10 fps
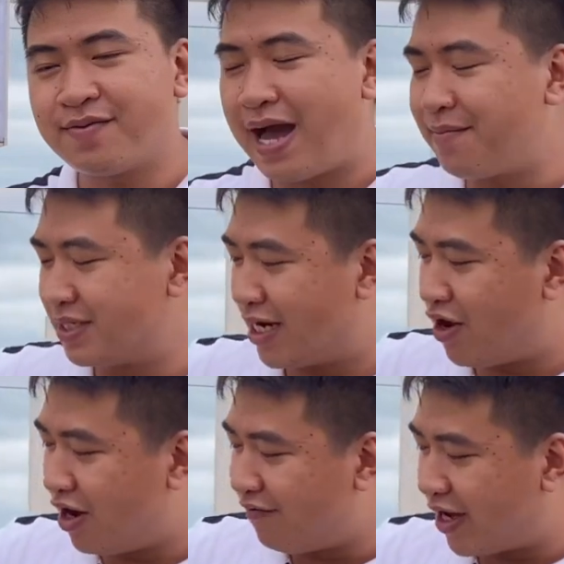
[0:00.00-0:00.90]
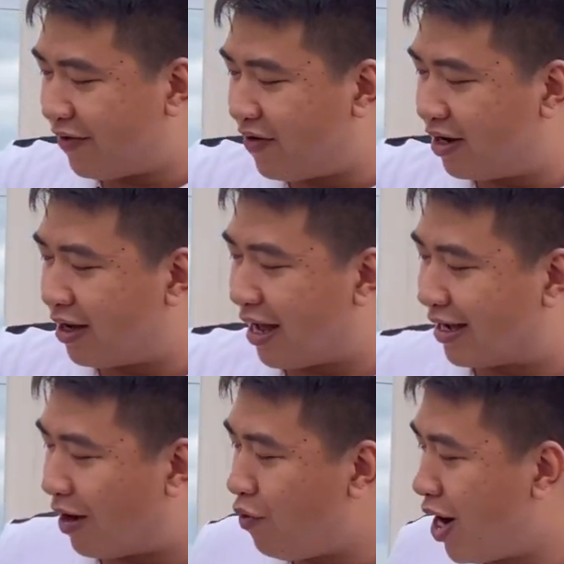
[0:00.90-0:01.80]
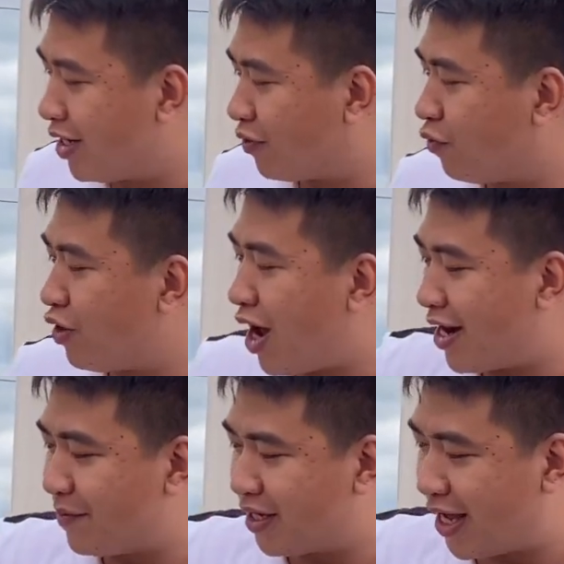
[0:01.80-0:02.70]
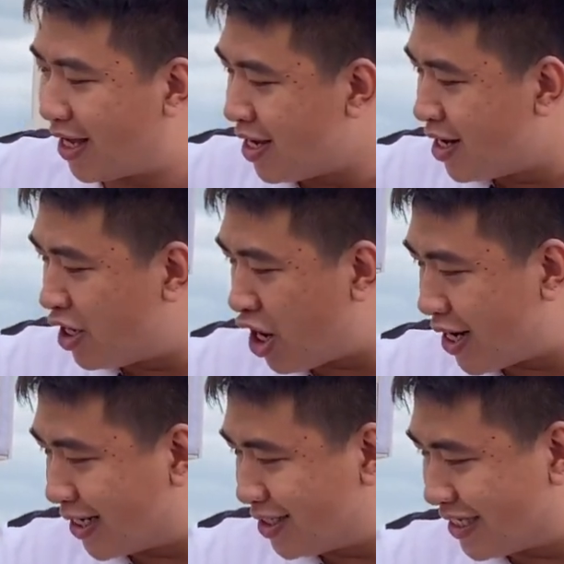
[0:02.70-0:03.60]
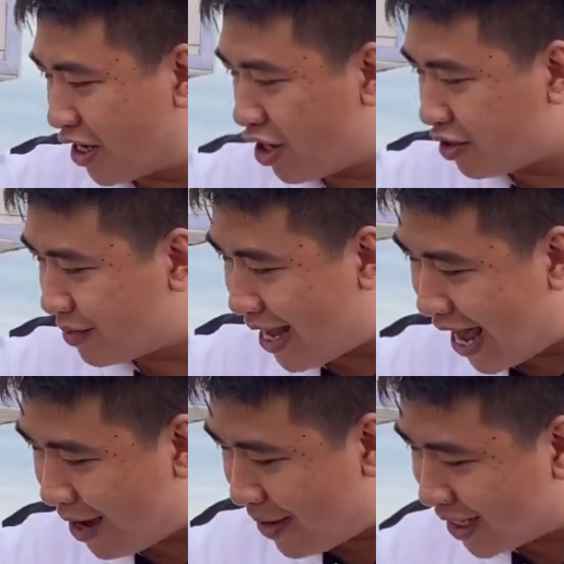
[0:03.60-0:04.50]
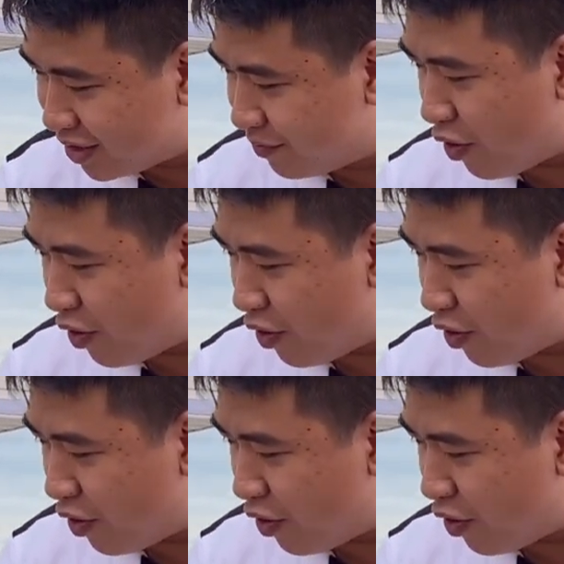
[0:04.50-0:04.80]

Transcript: thứ ba mình sẽ nói về cái phần cấu hình của loa này mọi người ha. Loa này sẽ có chúng ta hai bass,